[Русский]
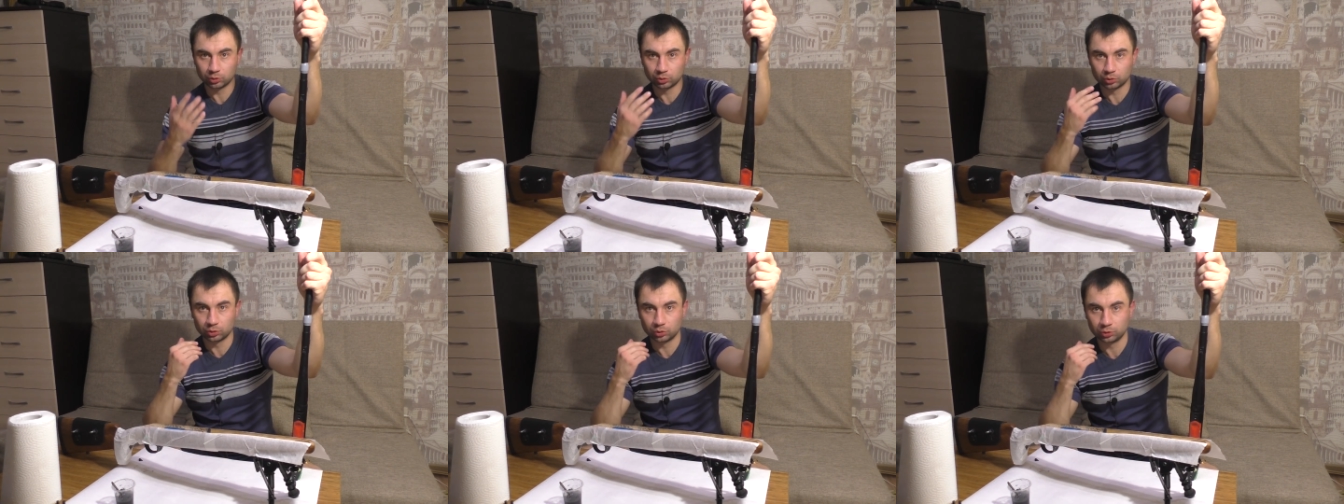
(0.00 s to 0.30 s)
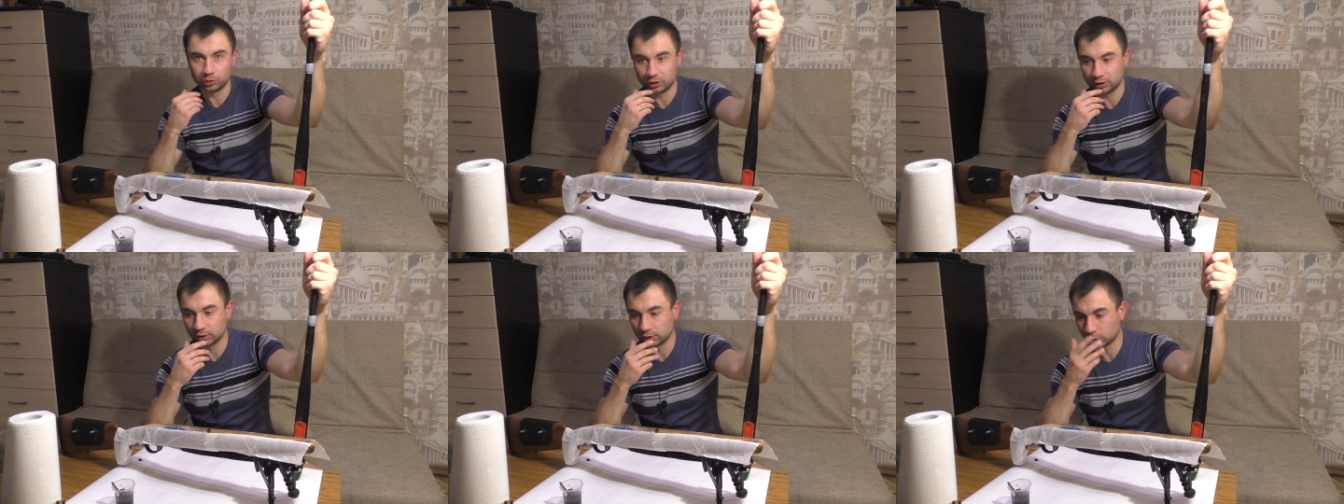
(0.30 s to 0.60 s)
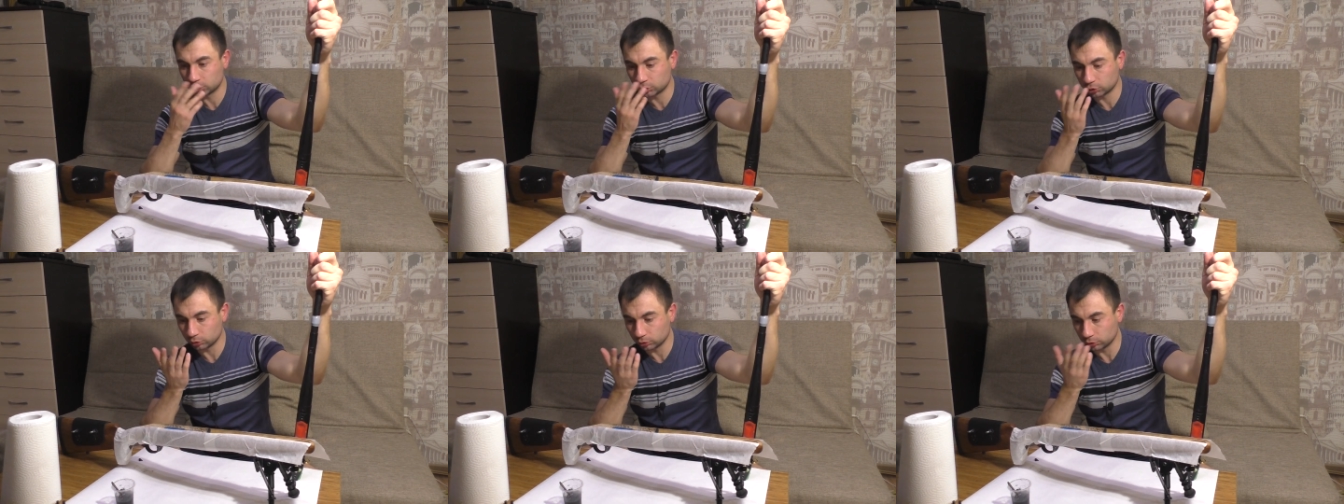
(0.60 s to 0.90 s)
но не
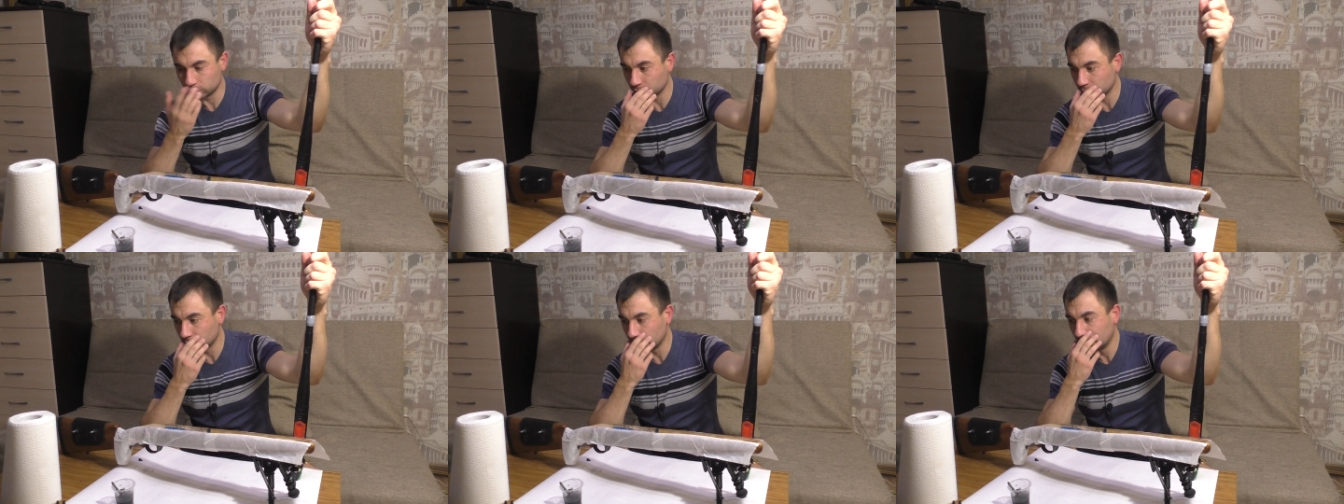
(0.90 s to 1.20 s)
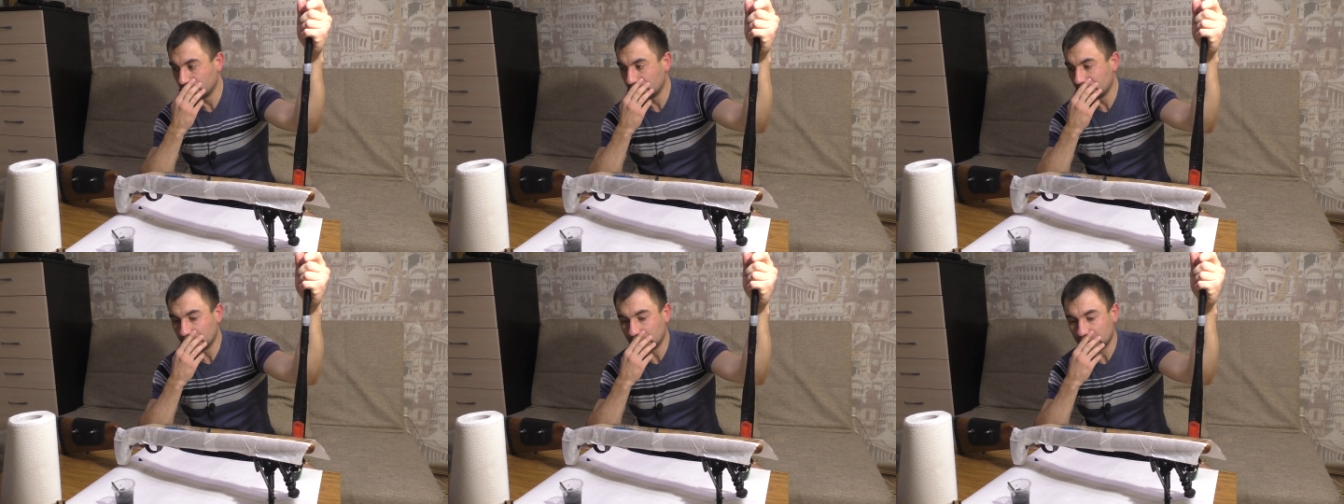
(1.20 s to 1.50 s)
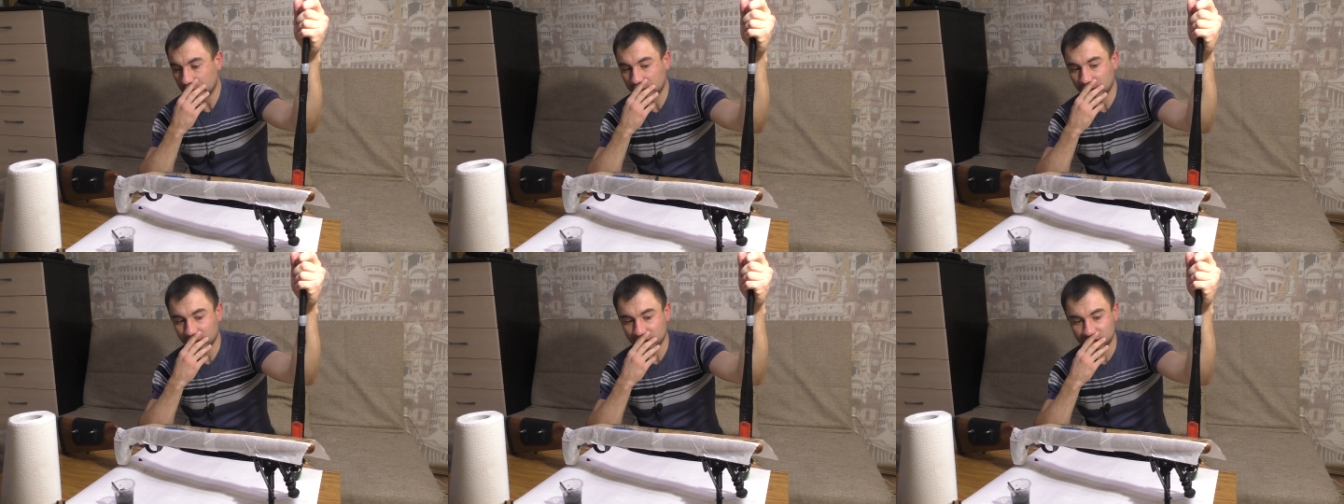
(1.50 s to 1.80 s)
нашел ее.
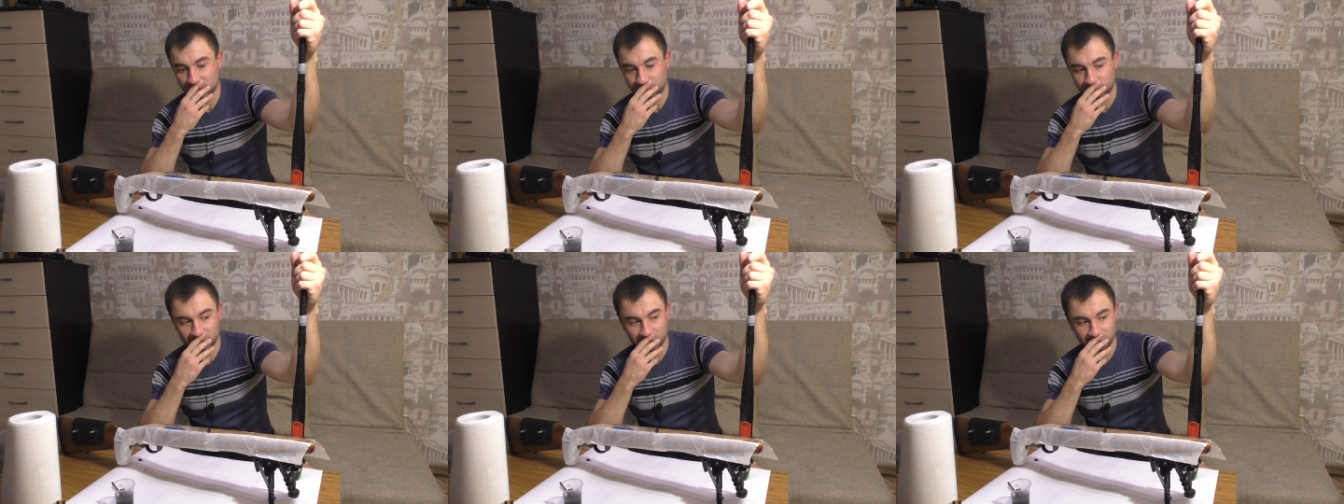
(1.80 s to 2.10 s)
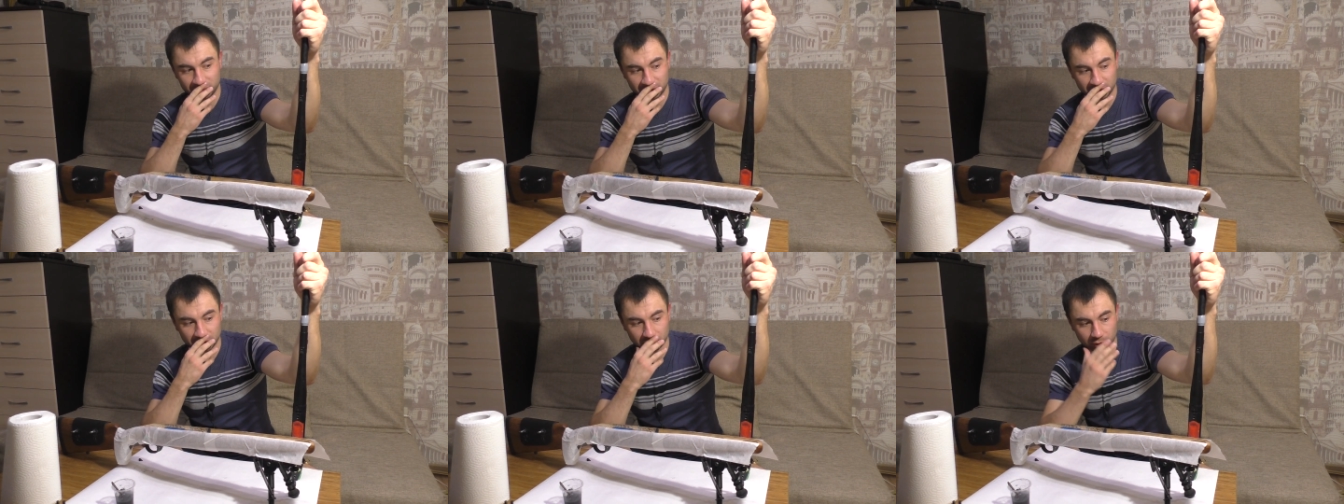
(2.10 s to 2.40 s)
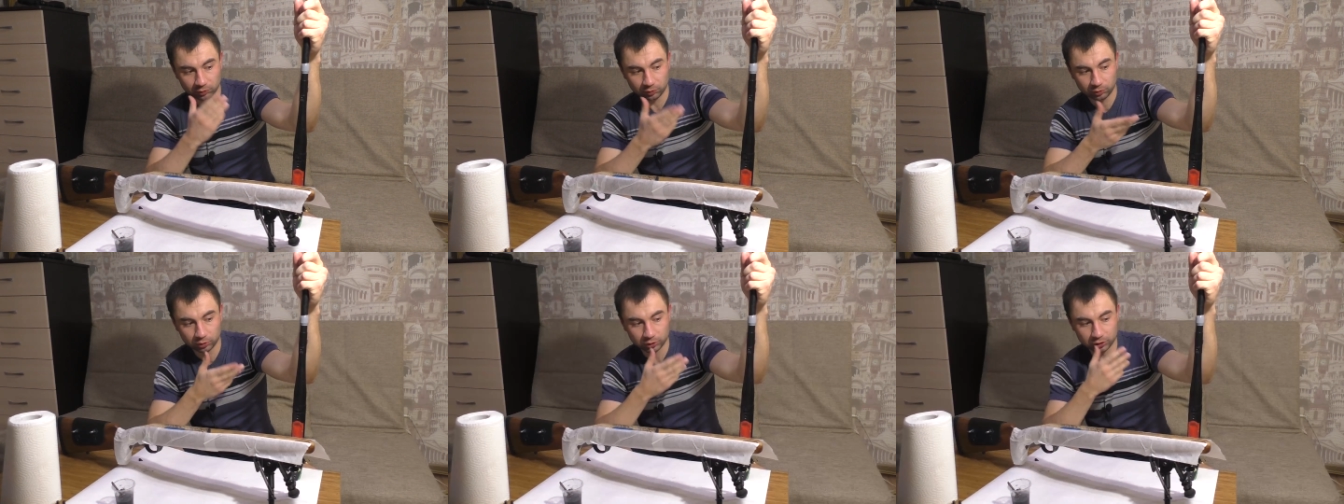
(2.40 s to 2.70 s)
Также
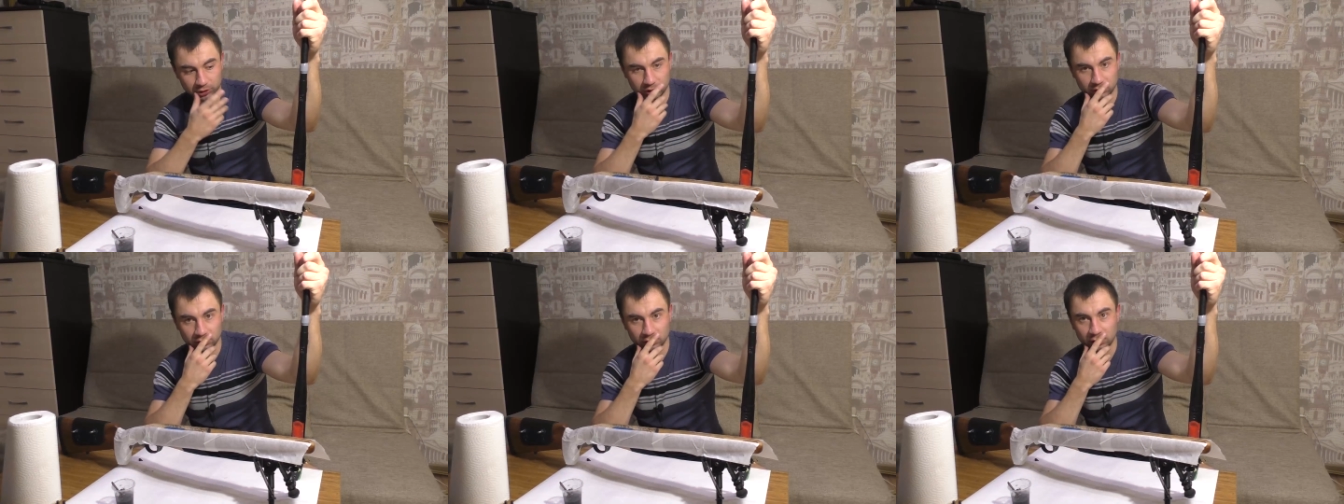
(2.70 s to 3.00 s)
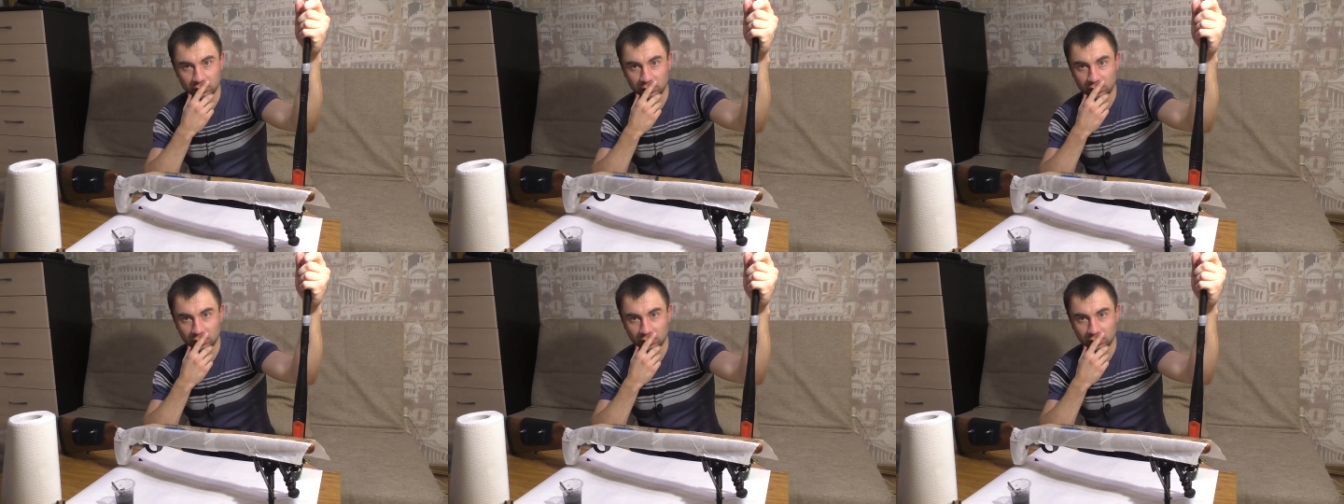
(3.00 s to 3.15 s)
применял воск